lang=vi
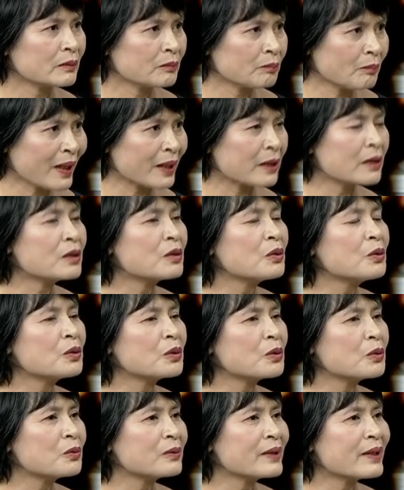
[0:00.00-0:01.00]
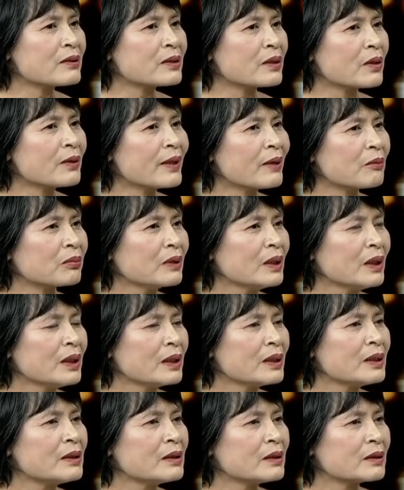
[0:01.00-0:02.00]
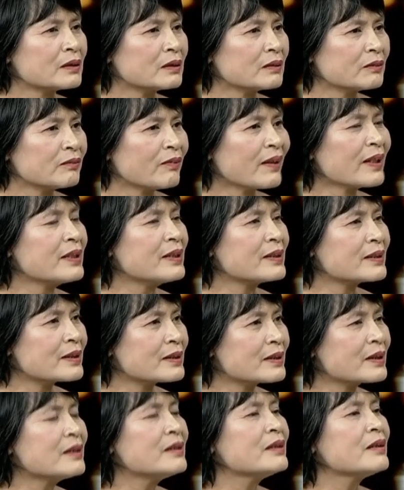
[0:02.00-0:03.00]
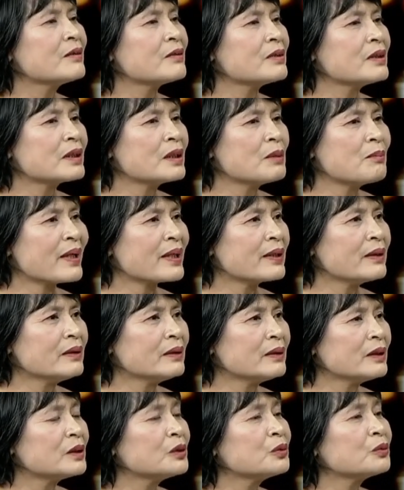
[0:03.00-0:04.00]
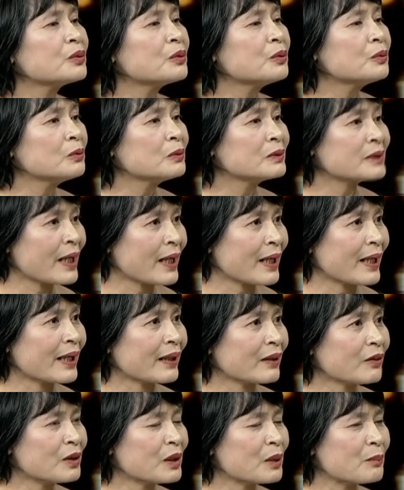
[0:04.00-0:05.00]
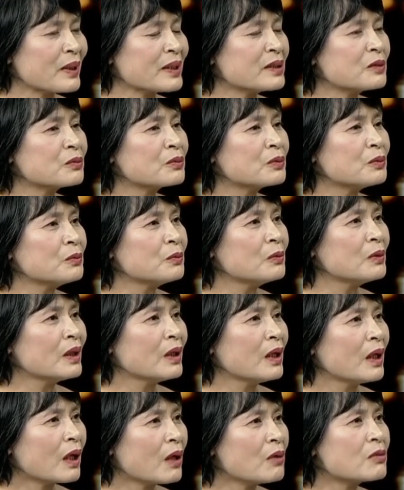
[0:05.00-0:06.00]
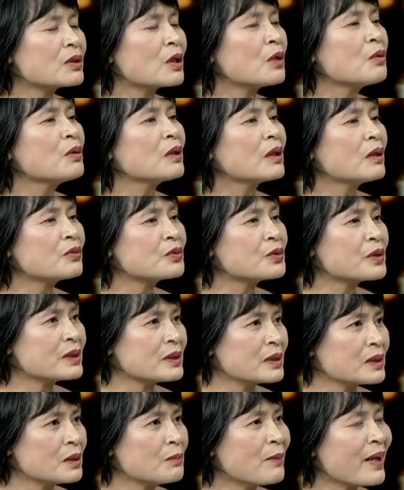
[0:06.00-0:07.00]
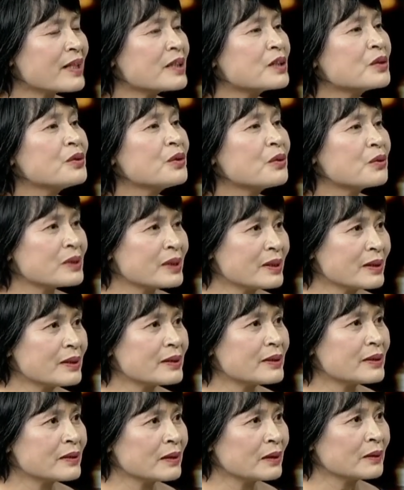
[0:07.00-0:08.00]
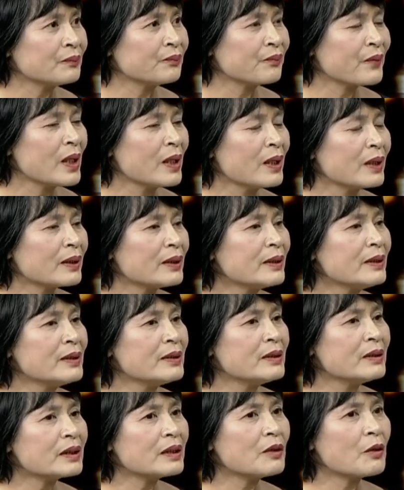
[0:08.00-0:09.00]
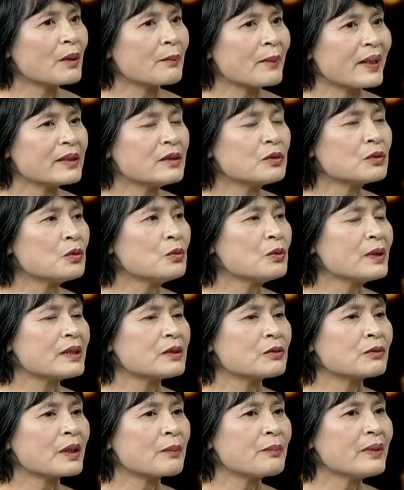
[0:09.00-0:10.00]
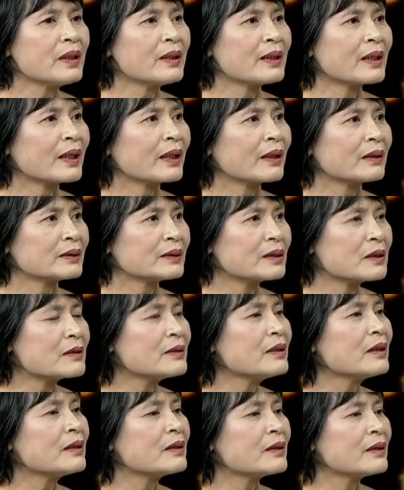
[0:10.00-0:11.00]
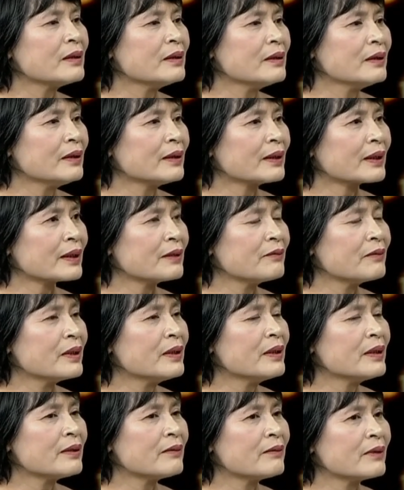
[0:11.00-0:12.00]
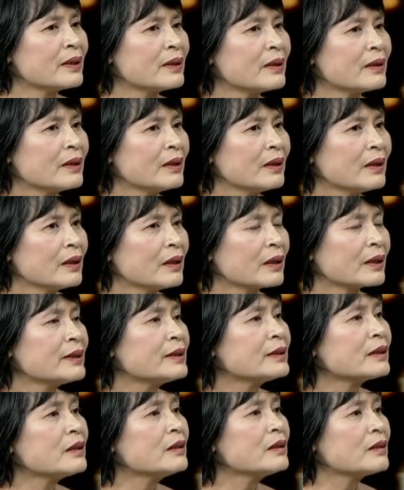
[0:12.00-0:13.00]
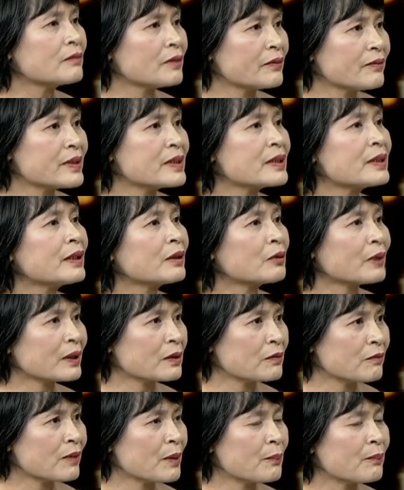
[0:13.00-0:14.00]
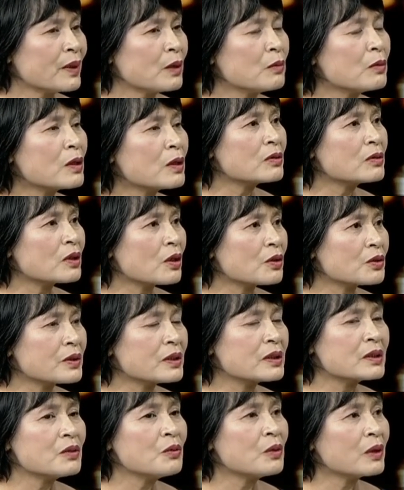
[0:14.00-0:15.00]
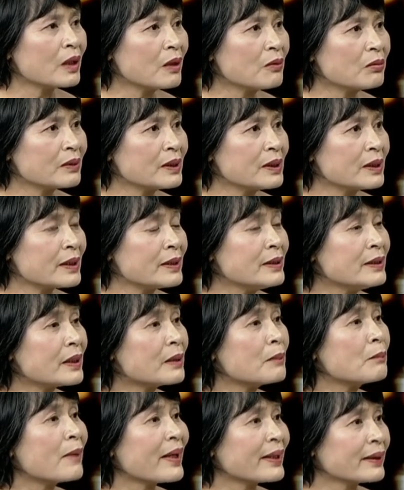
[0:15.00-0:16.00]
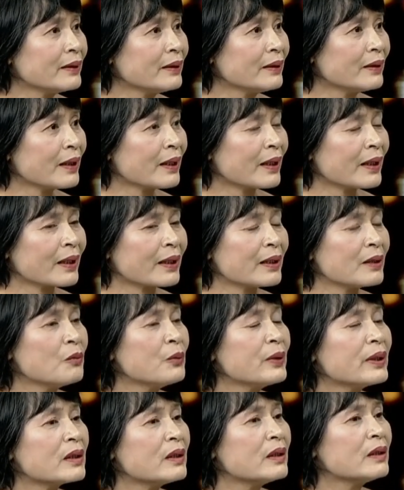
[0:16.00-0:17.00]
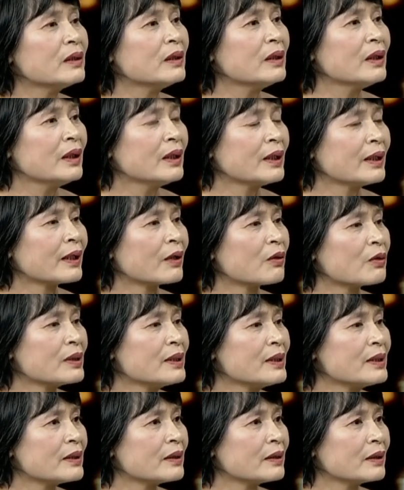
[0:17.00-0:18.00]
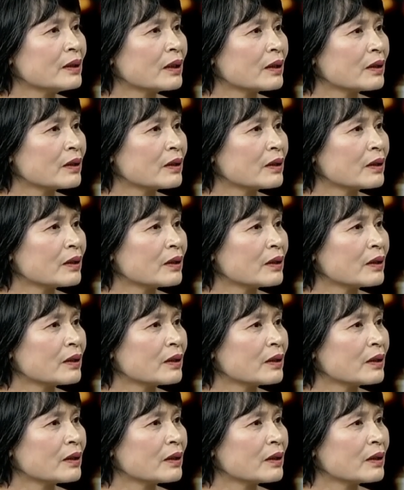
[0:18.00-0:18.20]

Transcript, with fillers: bản thân tôi tôi cũng theo dõi đọc thì phát hiện ra rất nhiều những cái bánh ờ, trung thu giả gọi là bánh trung thu không rõ nguồn gốc xuất xứ bán trôi nổi trên thị trường thế thì những cái loại bánh trung thu này chúng ta biết là sợ nhất ở đây là cái vấn đề về cái chất lượng về vệ sinh an toàn thực phẩm nếu rõ xuất xứ nguồn gốc thì cái nhân bánh ấy là cái nguy cơ là có thể